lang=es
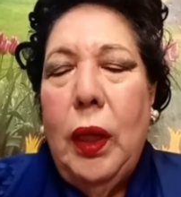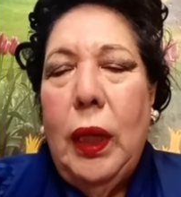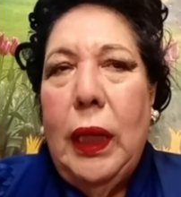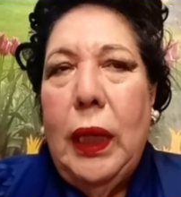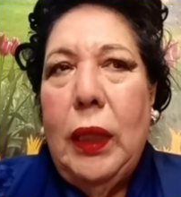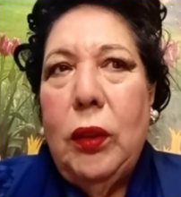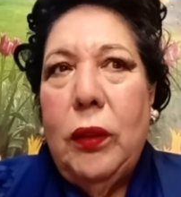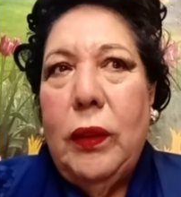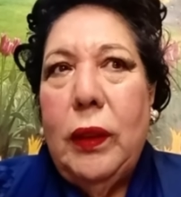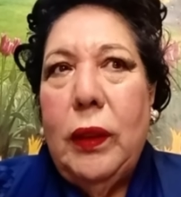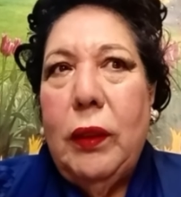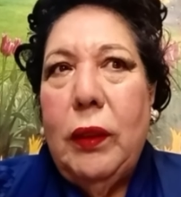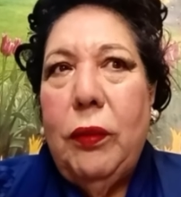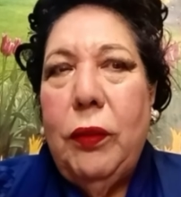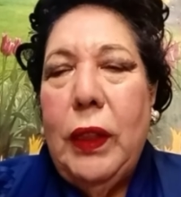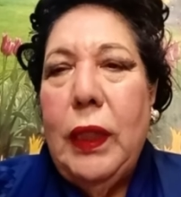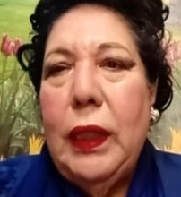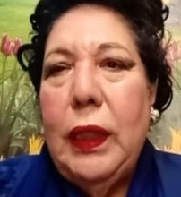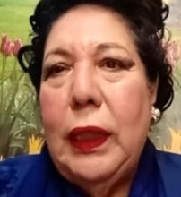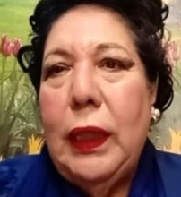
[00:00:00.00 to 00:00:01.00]
Ellos se
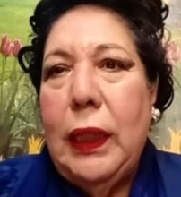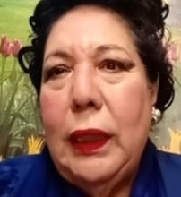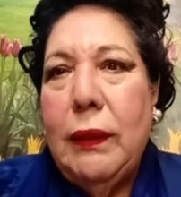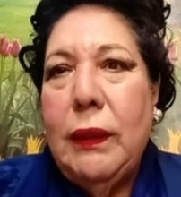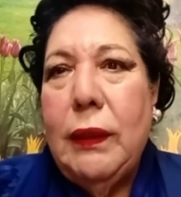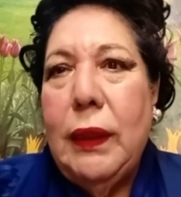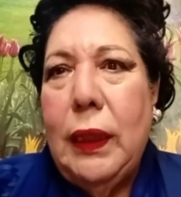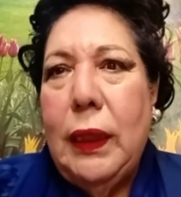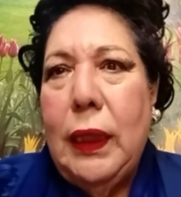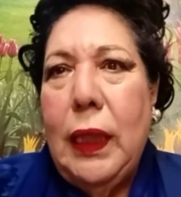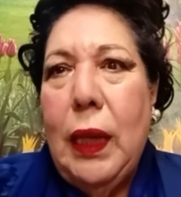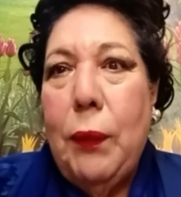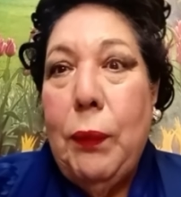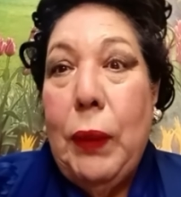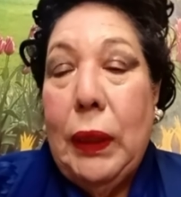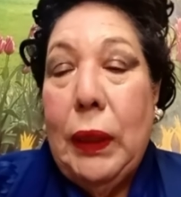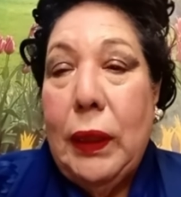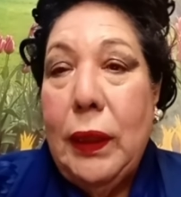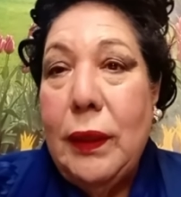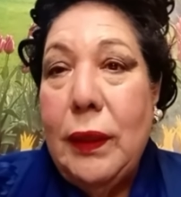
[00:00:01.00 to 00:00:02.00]
refieren que ese día,
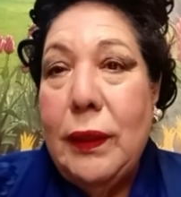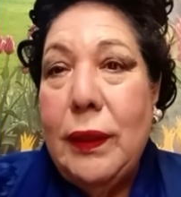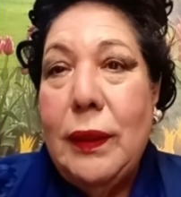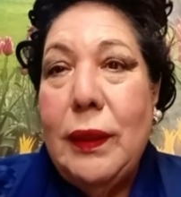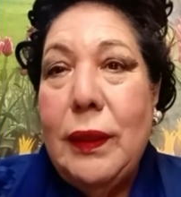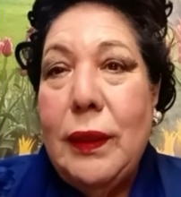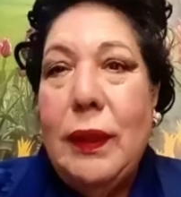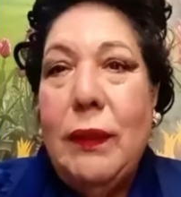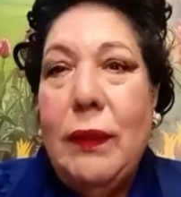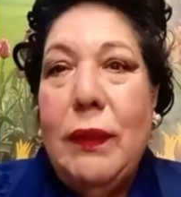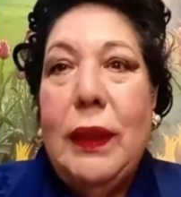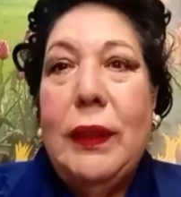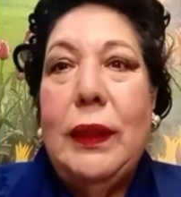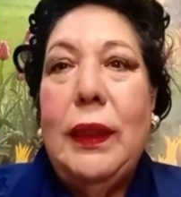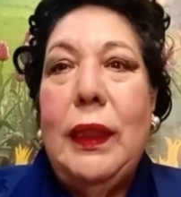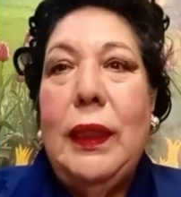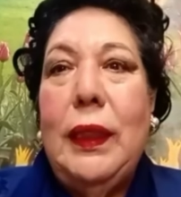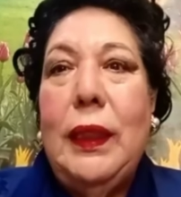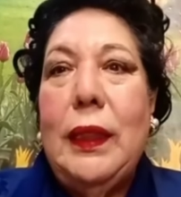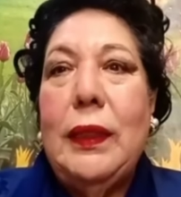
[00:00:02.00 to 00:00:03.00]
aparte de ser Shabbat,
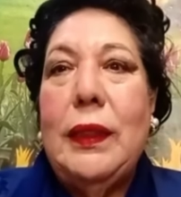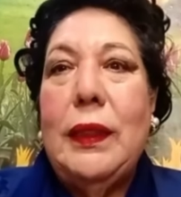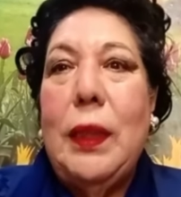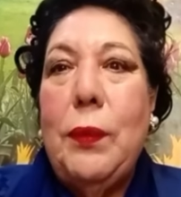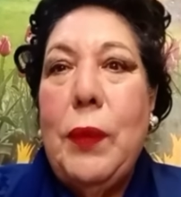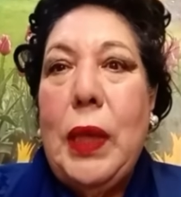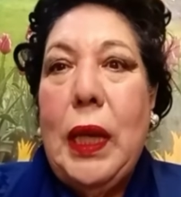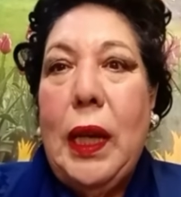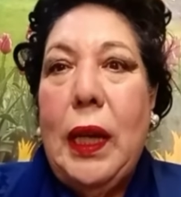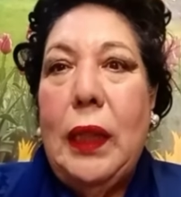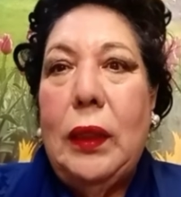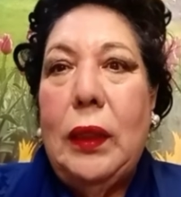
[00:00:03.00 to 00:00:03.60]
era Semin